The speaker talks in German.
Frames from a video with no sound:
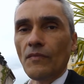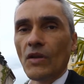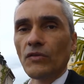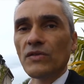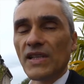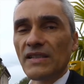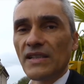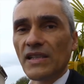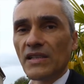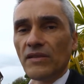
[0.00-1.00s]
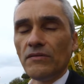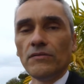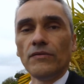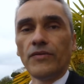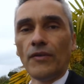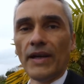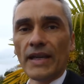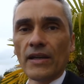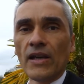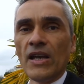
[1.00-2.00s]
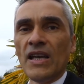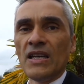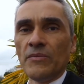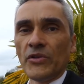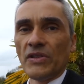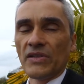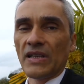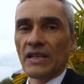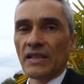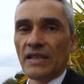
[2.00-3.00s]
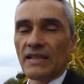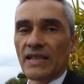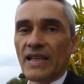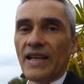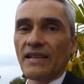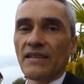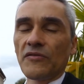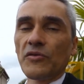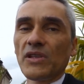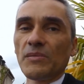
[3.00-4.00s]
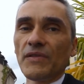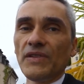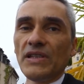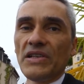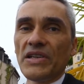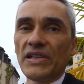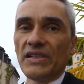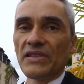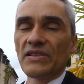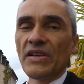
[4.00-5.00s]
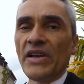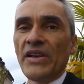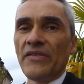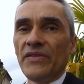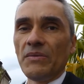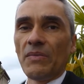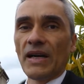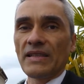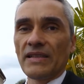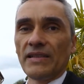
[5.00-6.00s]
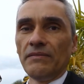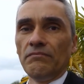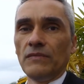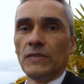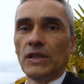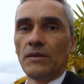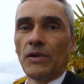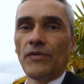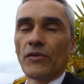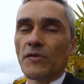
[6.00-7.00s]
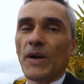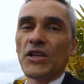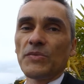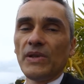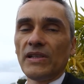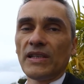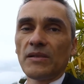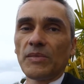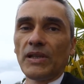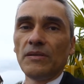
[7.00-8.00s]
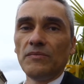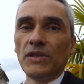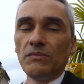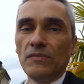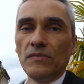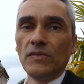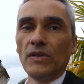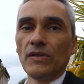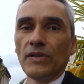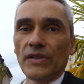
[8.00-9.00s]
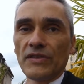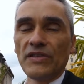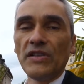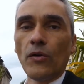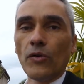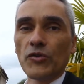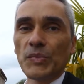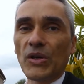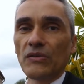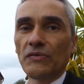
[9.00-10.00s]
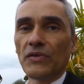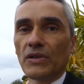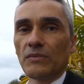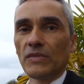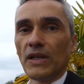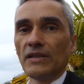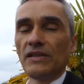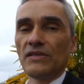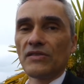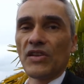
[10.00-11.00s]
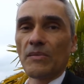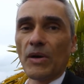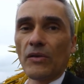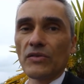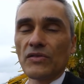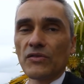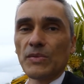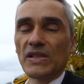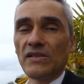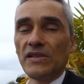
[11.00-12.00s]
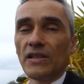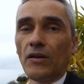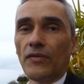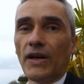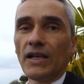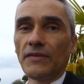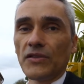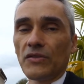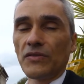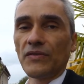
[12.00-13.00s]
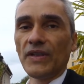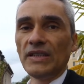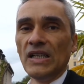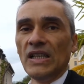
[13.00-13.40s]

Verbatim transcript: Grundsätzlich vorweg möchte ich sagen, dass Klasse natürlich immer wichtiger ist wie Masse. Äh, mal folgendes Beispiel. Ich hatte mal mit einem äh, CEO gesprochen von einem IT-Systemhaus, spezialisiert auf Hardware, Software